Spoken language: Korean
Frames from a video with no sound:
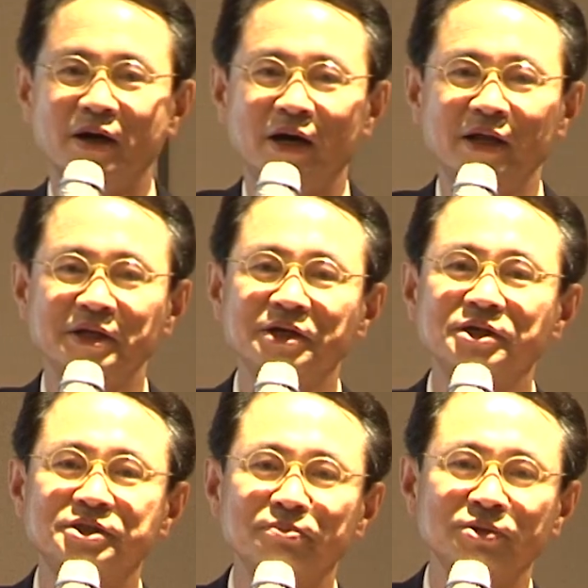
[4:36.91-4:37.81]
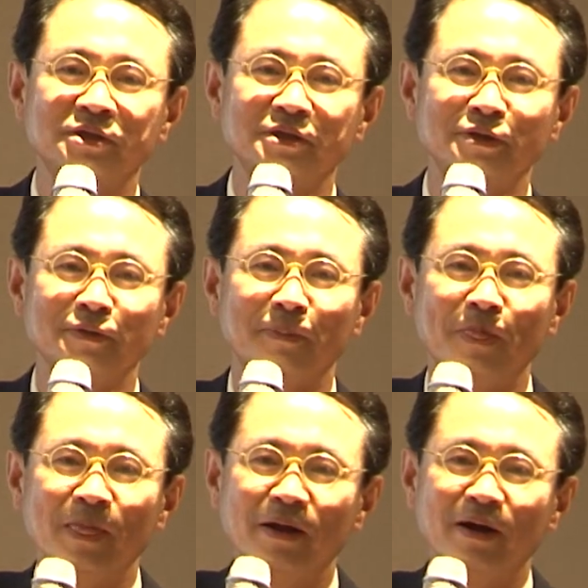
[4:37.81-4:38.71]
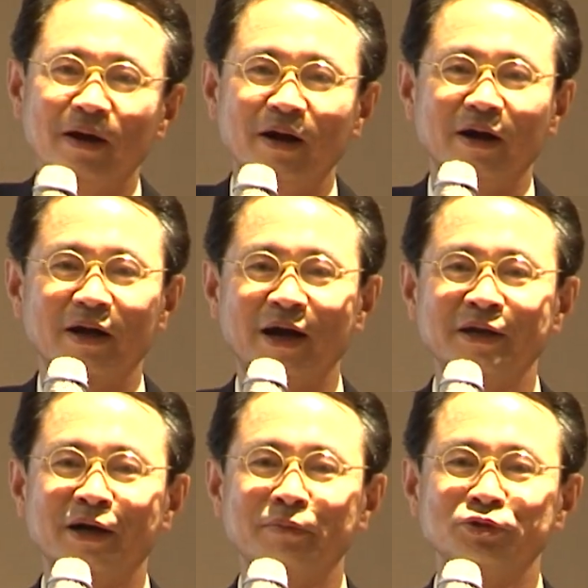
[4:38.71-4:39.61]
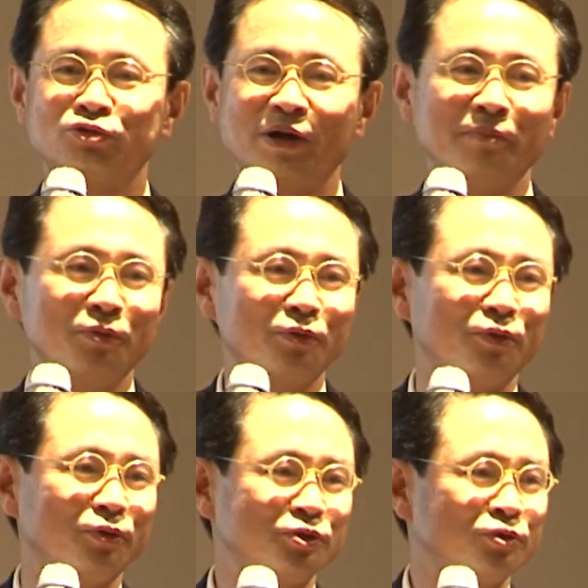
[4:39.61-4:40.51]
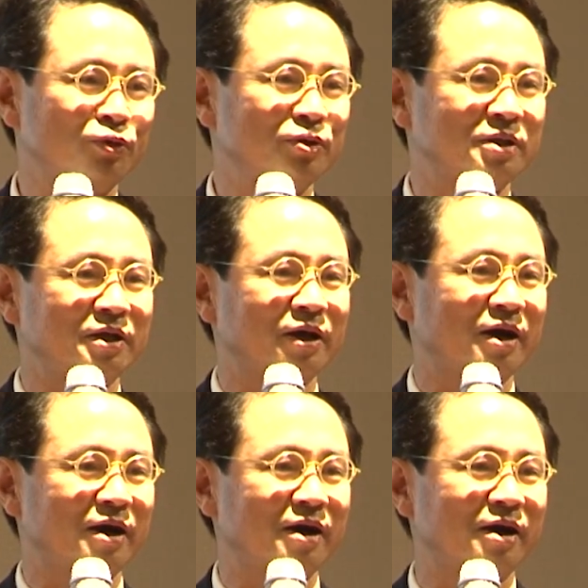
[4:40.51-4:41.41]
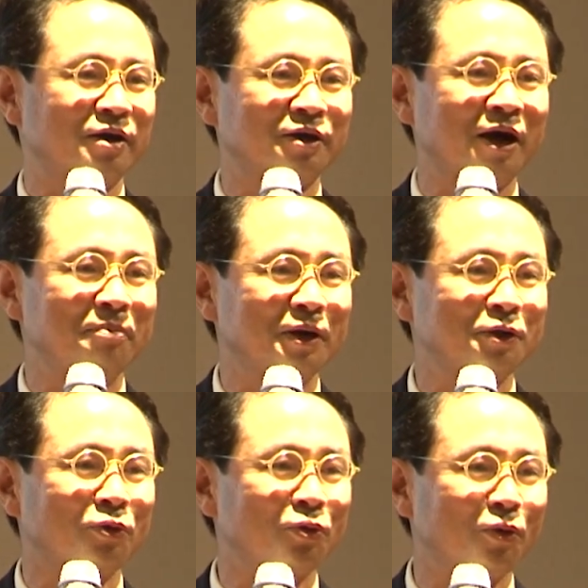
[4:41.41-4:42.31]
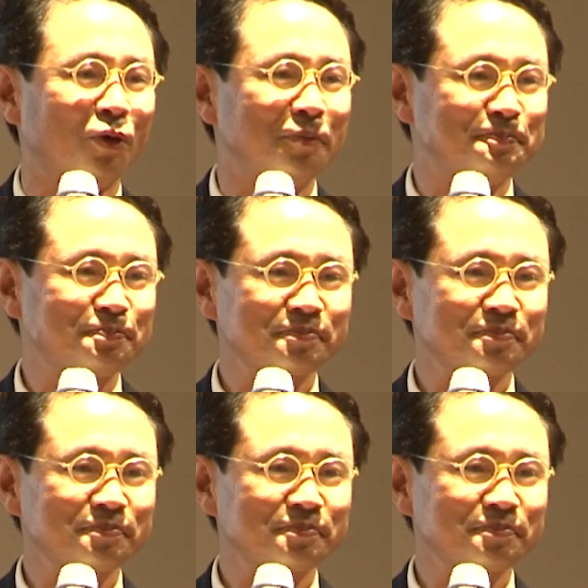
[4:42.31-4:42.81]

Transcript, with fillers: 한 열흘 전부터는 아, 가능하면 술 안 먹고 도는데 야, 그거 한 바퀴 돌고